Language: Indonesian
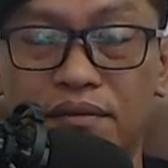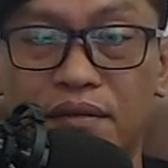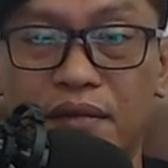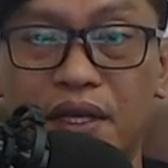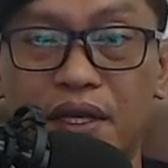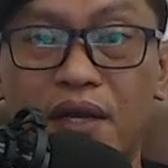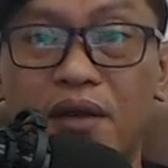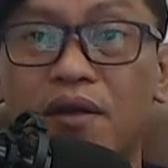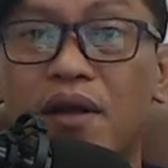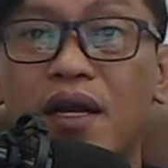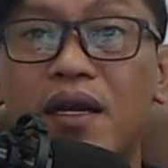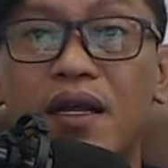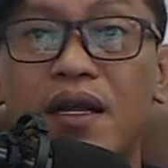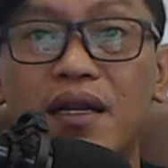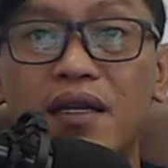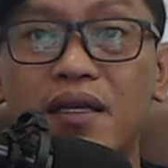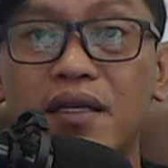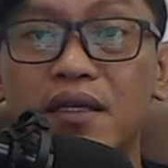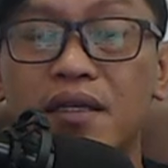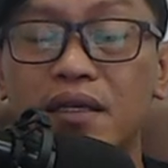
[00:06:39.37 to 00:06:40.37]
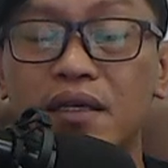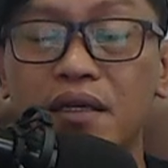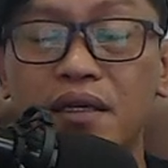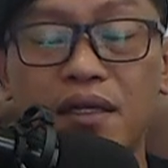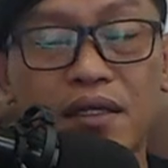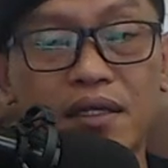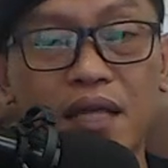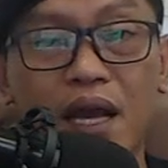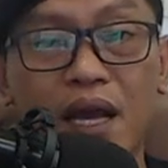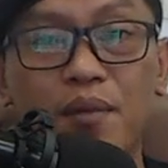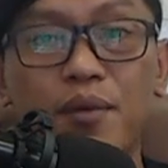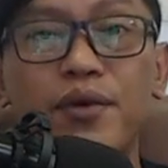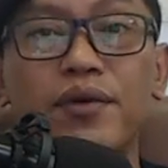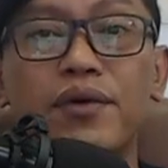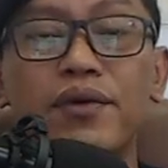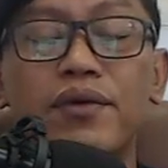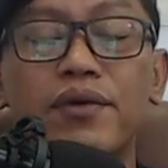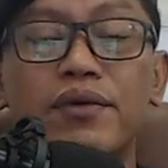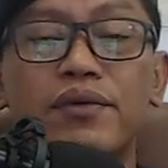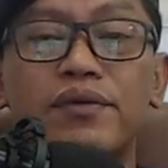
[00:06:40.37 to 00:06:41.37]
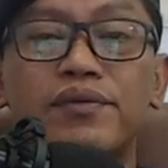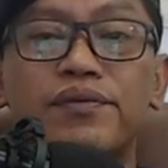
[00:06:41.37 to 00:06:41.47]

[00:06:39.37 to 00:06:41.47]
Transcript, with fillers: Kalau ada rezeki ditabung.